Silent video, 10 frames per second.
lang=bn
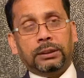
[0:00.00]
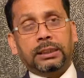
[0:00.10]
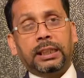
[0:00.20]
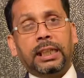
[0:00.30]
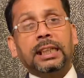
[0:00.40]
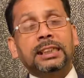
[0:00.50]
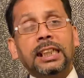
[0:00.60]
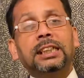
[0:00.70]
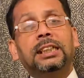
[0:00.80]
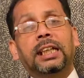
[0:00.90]
যে
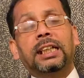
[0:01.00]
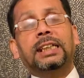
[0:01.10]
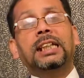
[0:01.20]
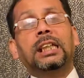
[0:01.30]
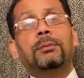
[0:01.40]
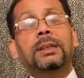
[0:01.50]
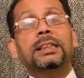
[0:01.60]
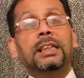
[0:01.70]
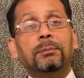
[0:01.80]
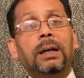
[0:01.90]
এক্স্যাক্ট এন্টাইটেলমেন্ট
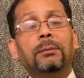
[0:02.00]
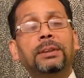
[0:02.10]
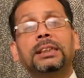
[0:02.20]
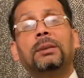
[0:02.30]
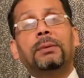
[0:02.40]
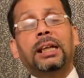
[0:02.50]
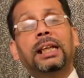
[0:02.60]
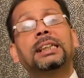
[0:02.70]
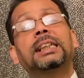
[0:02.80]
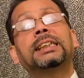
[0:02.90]
যেটা পাবে সেটা পার
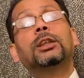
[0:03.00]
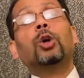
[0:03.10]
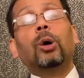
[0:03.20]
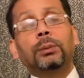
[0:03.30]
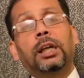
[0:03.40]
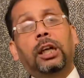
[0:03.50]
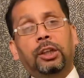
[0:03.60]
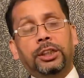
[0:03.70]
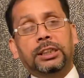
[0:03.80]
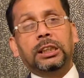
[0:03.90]
নাই তার চেয়ে কম দেওয়া
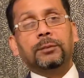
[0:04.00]
হয়েছে